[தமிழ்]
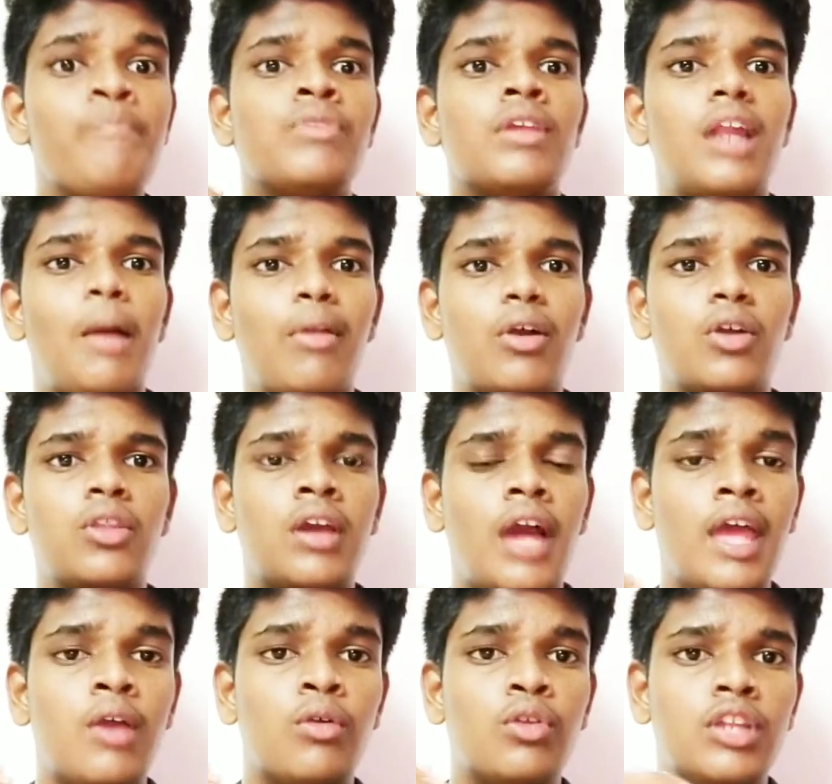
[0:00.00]
நம்மளுக்கு வந்து கை
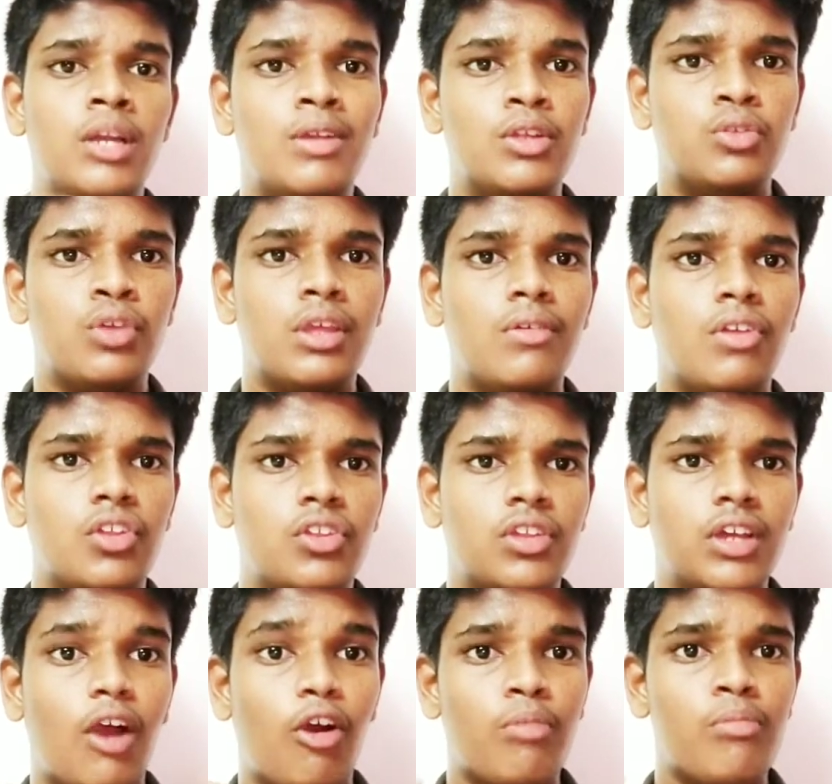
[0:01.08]
கொடுத்து நம்மளை தூக்கி விடுறது
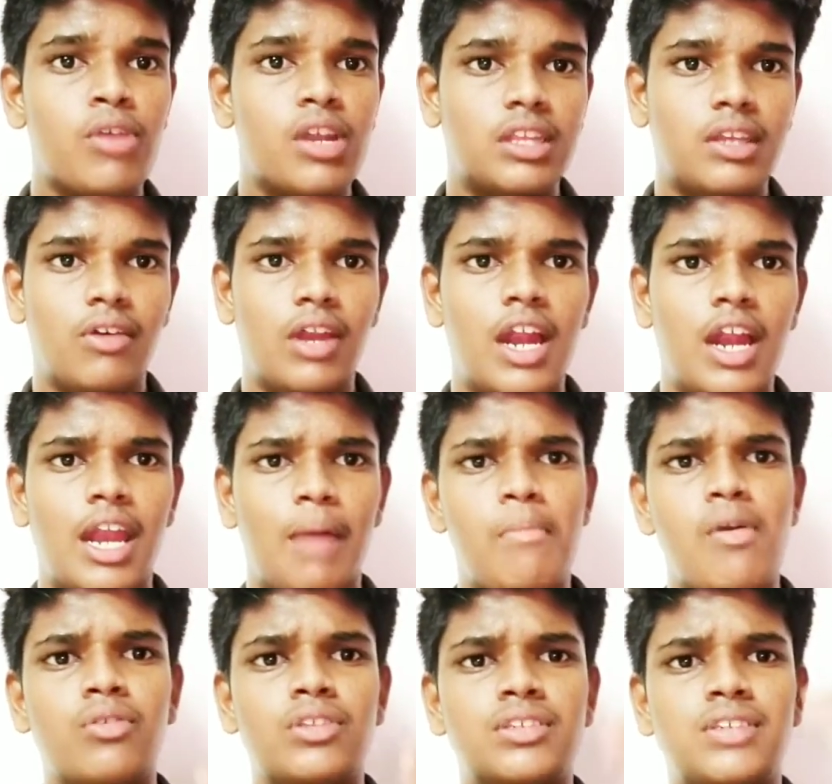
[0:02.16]
கவர்மெண்ட்டை தவிர
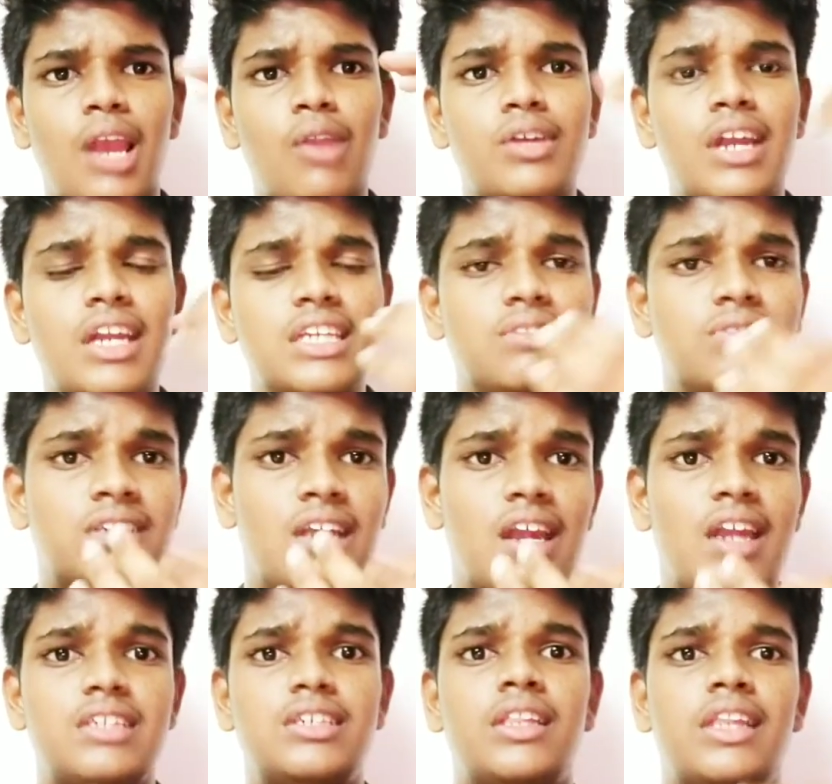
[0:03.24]
நம்ம வந்து சல்யூட் அடித்து விசில்
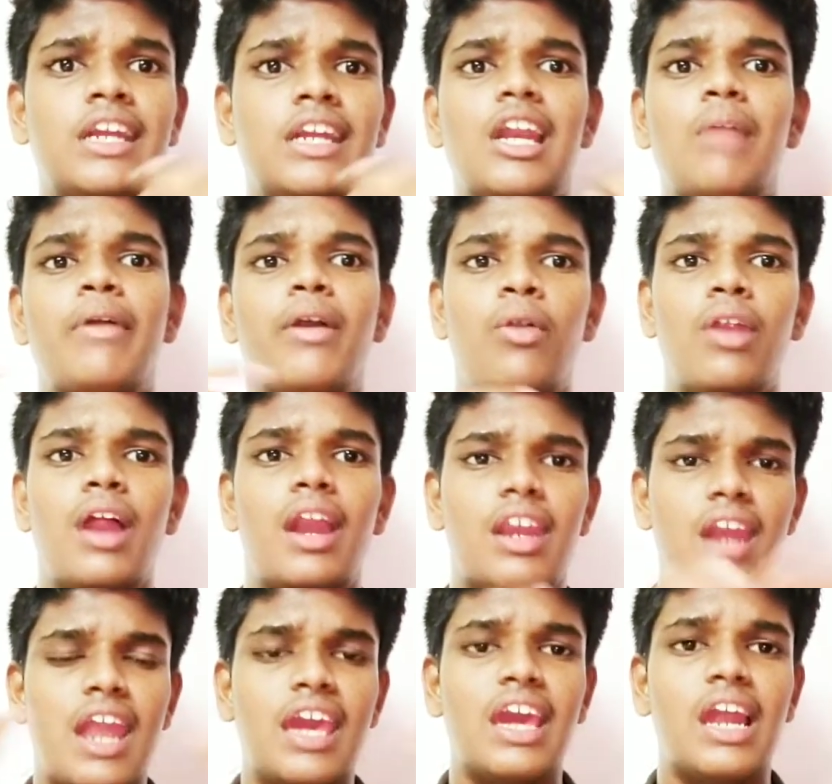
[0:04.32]
அடித்து தேட்டரில் போய் கொண்டாடுற
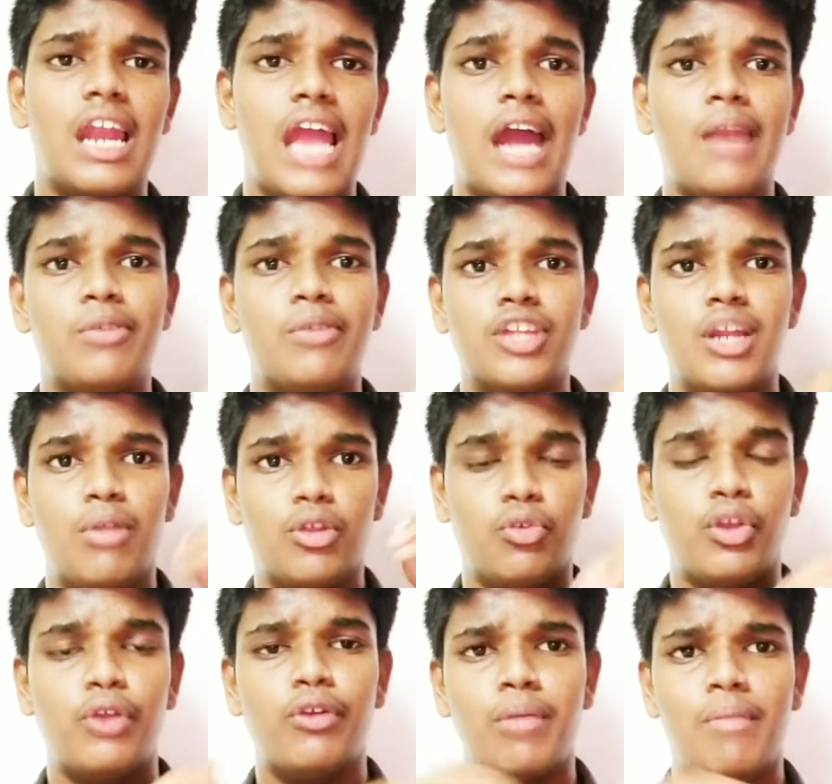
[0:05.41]
நடிகர்கள் யாரும் வந்து நம்மளை
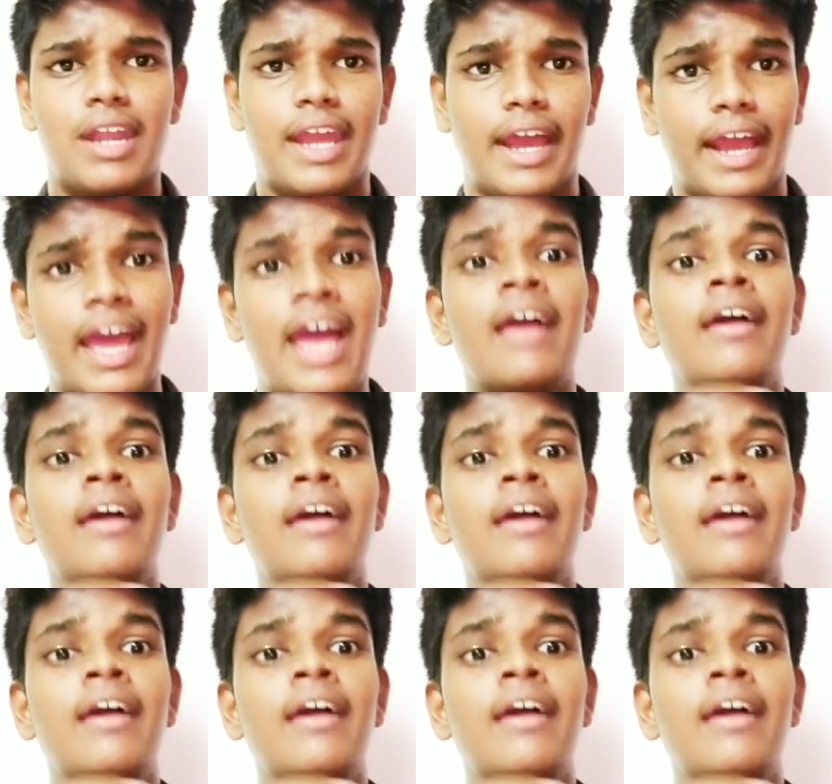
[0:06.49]
தூக்கி விட மாட்டாங்க